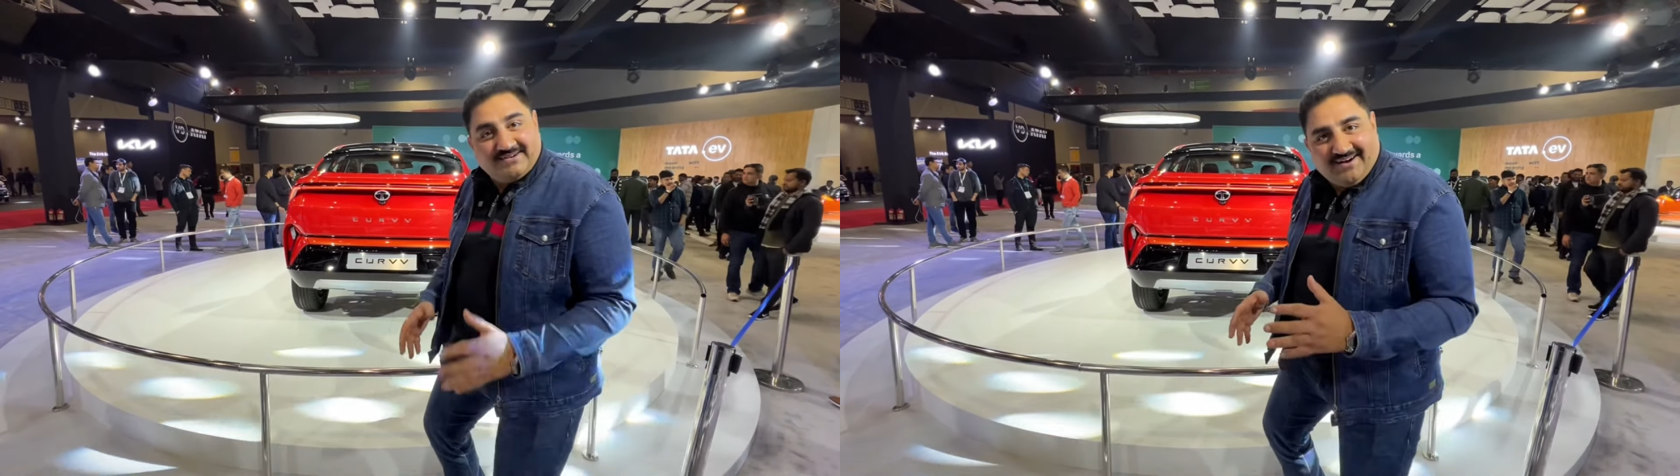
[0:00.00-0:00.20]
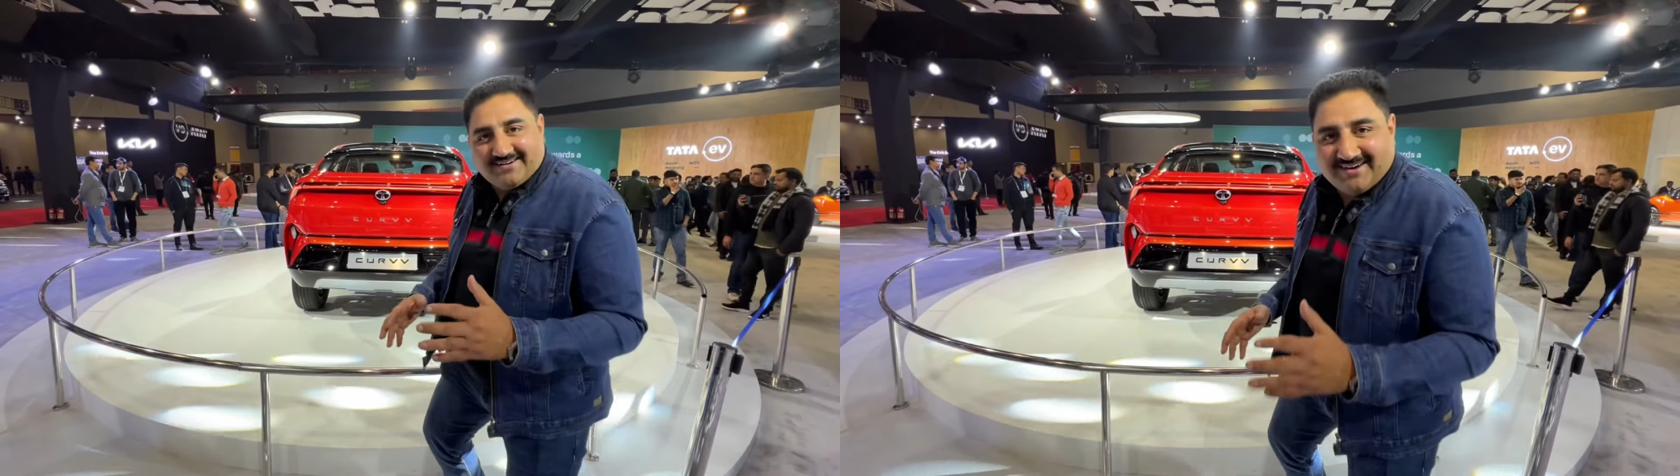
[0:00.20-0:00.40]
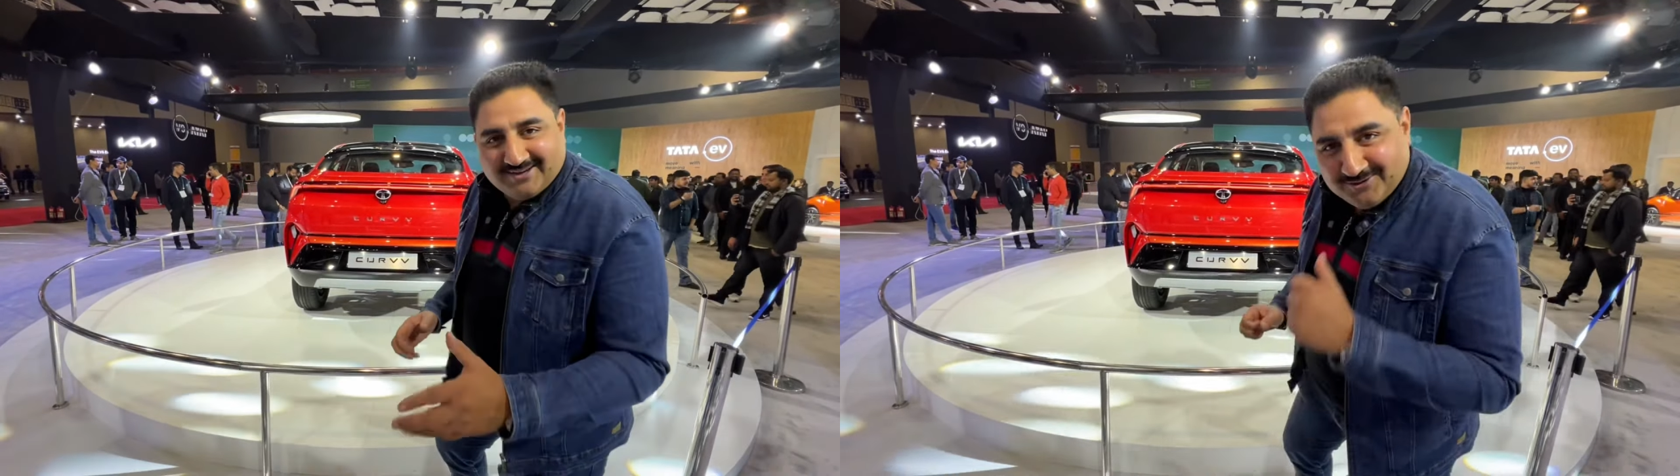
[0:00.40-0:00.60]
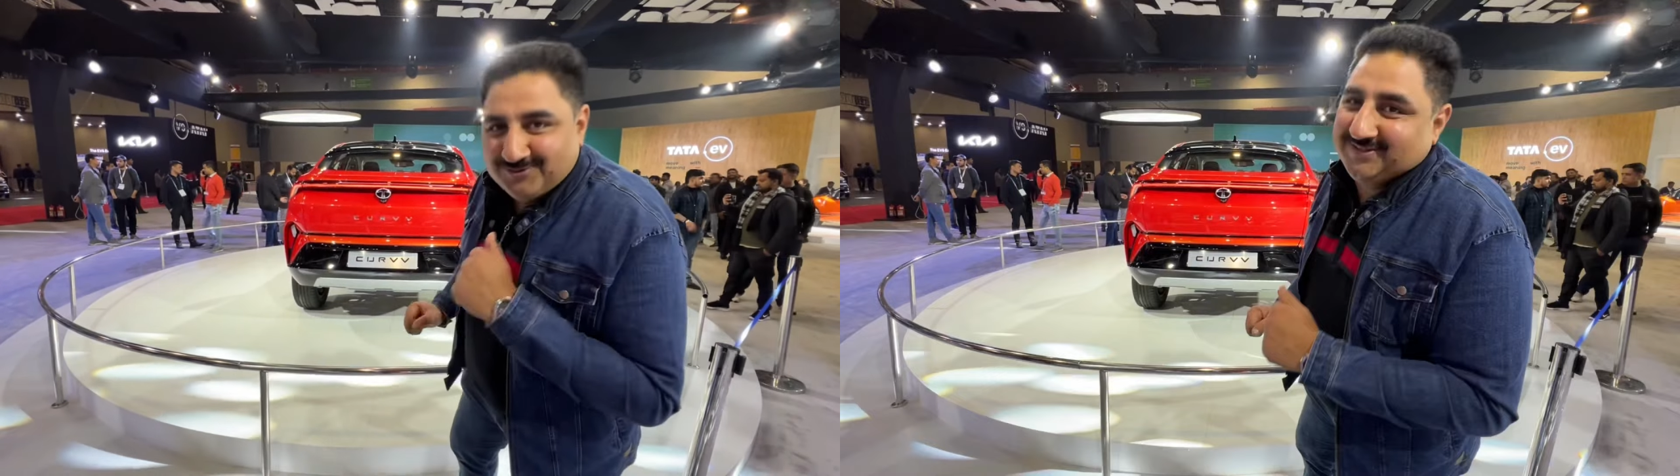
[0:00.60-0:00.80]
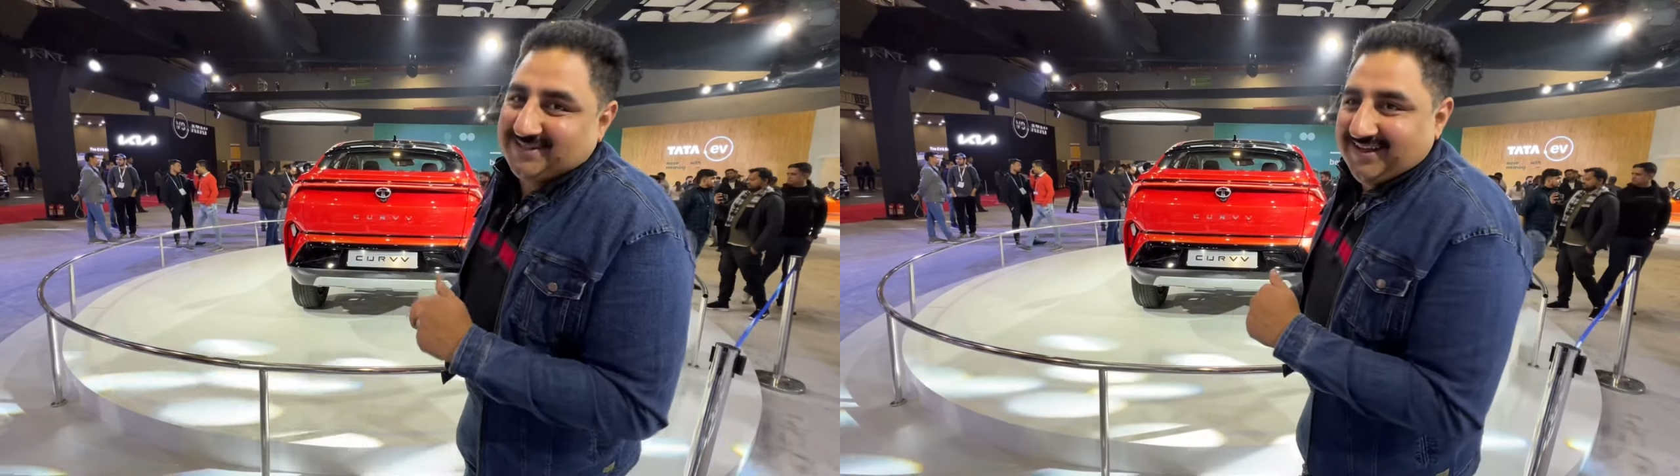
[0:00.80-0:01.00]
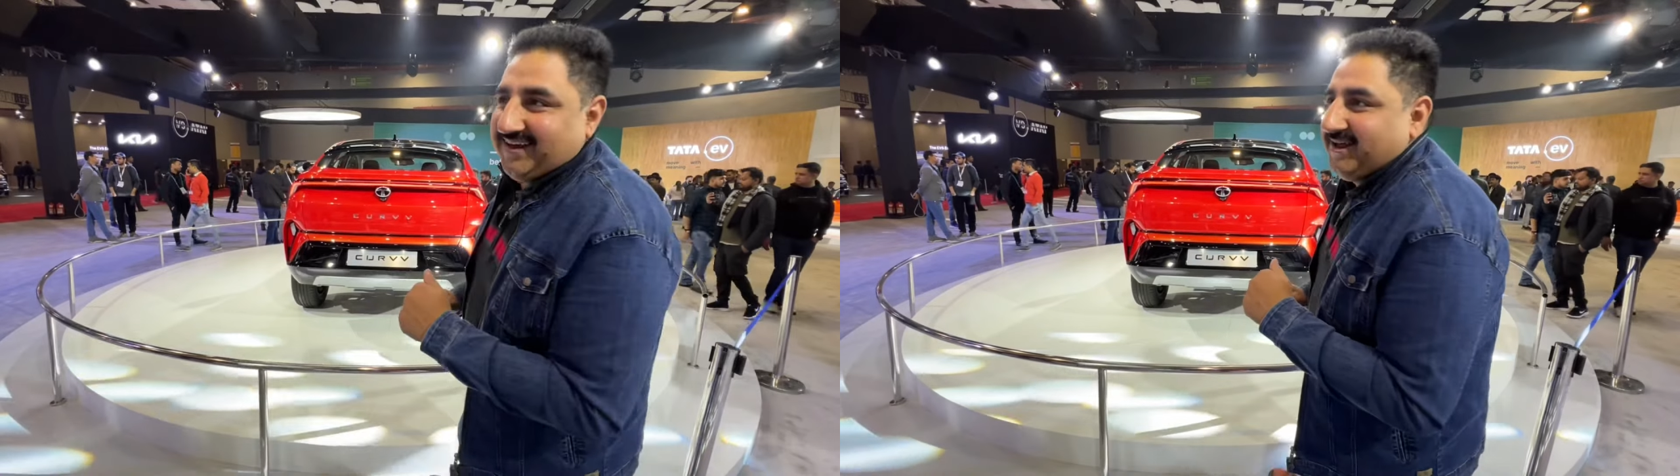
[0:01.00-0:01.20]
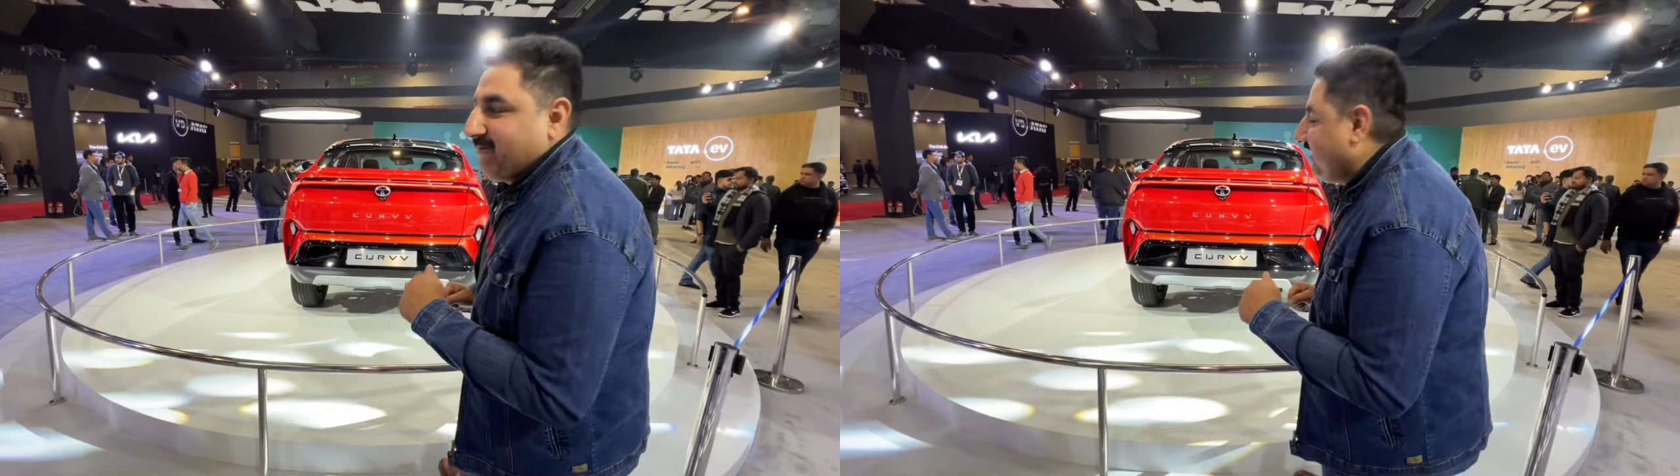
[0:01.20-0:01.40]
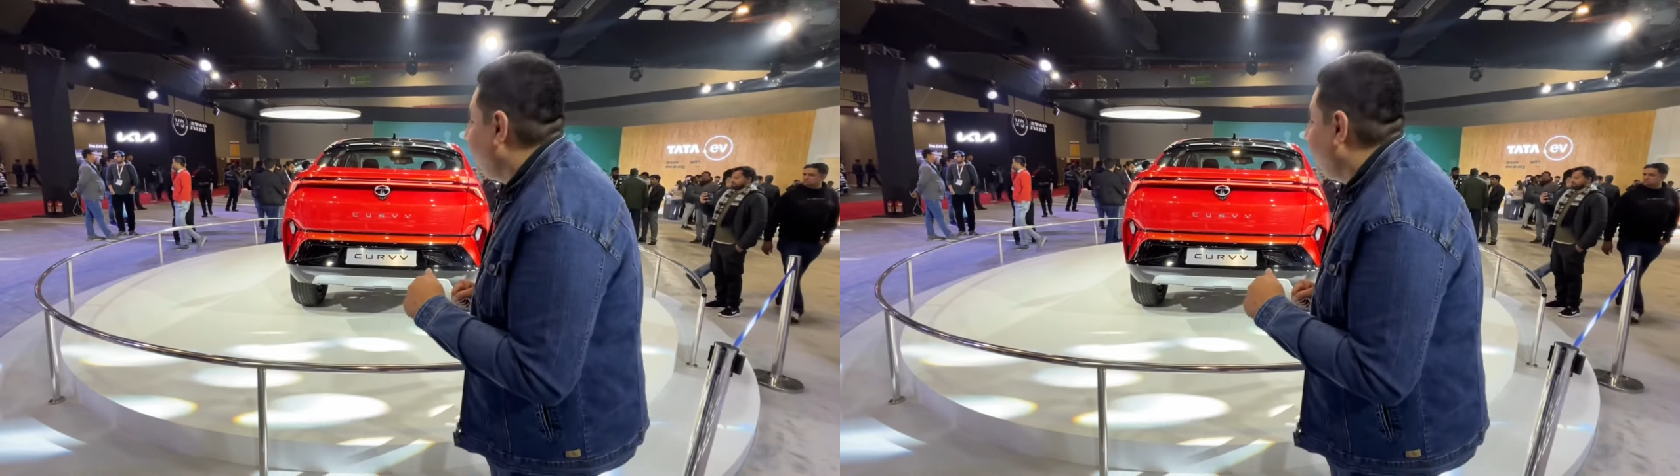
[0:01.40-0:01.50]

टाटा की उरस लग रही है भाई